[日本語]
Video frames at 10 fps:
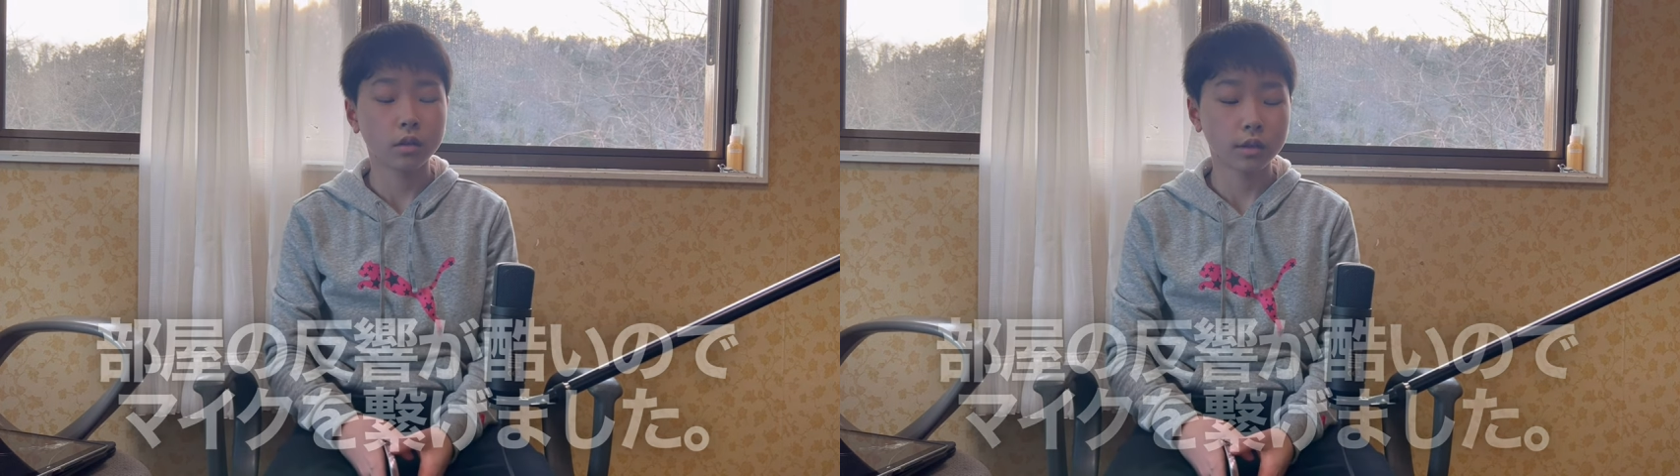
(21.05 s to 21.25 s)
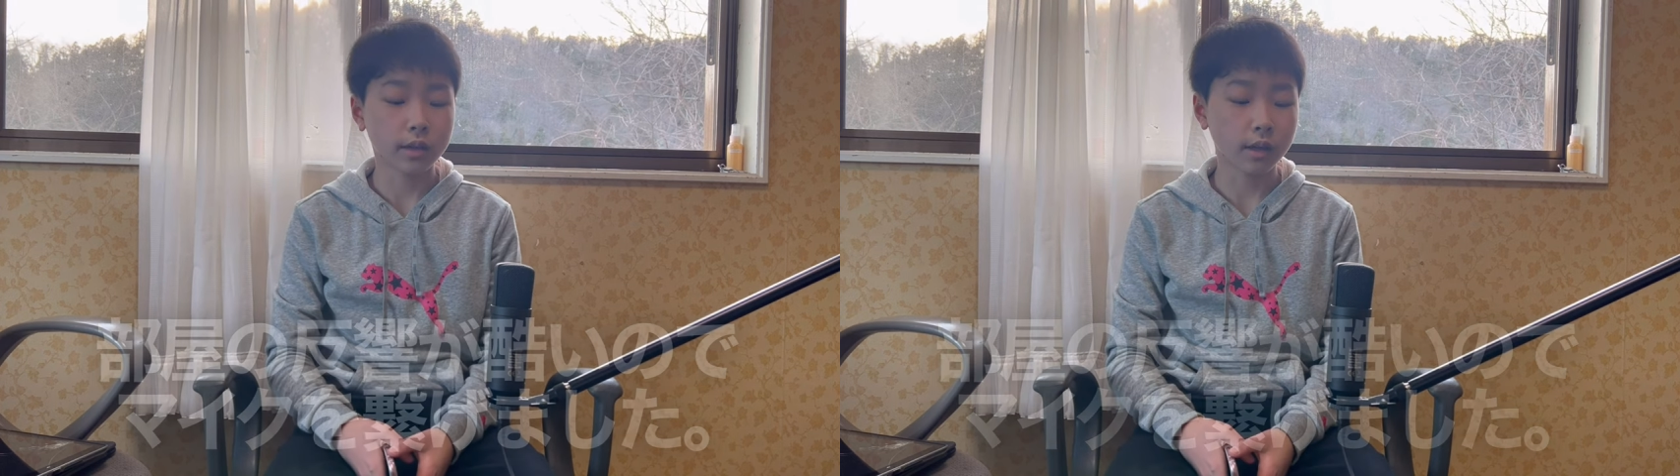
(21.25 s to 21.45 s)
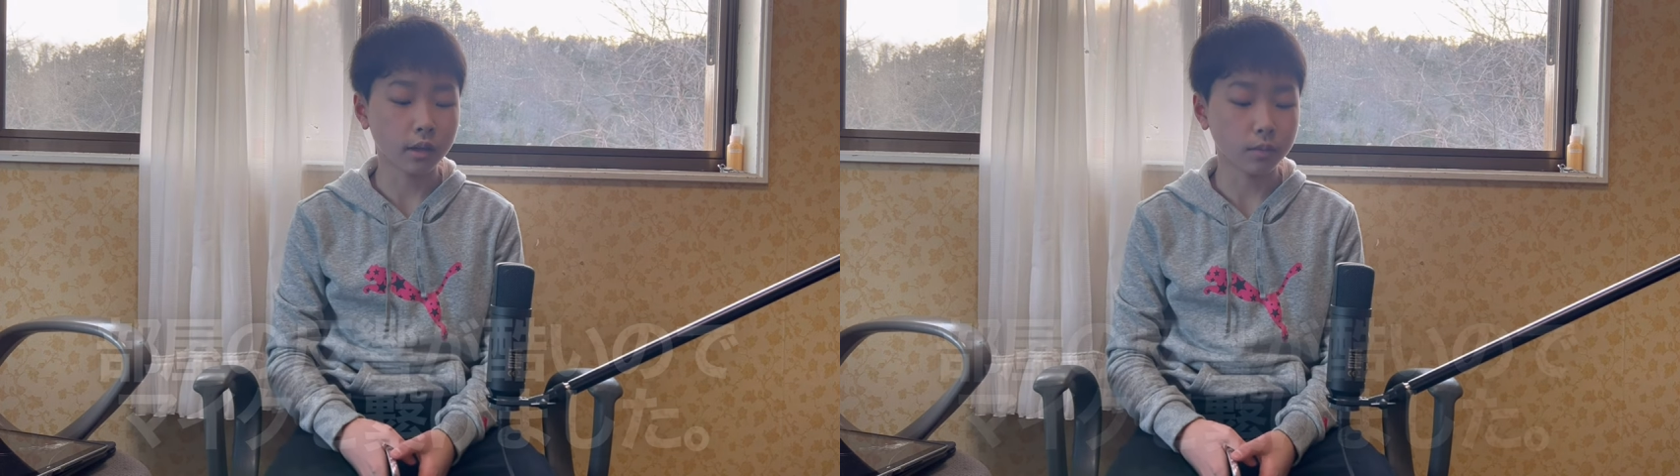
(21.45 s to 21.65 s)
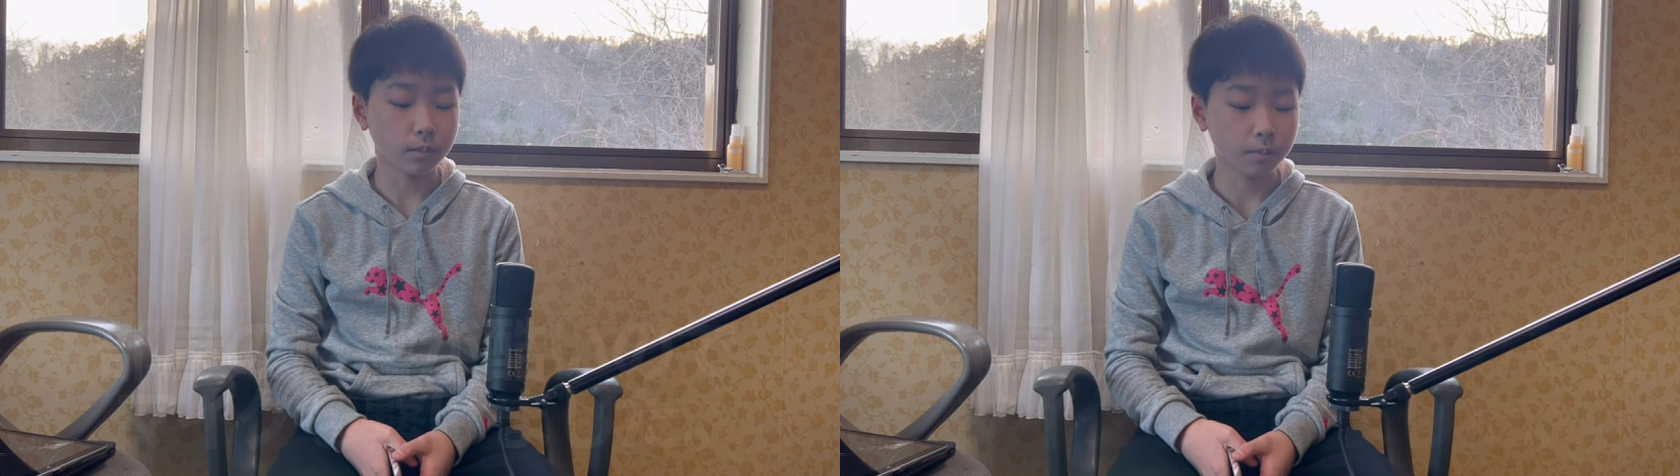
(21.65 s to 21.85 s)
さ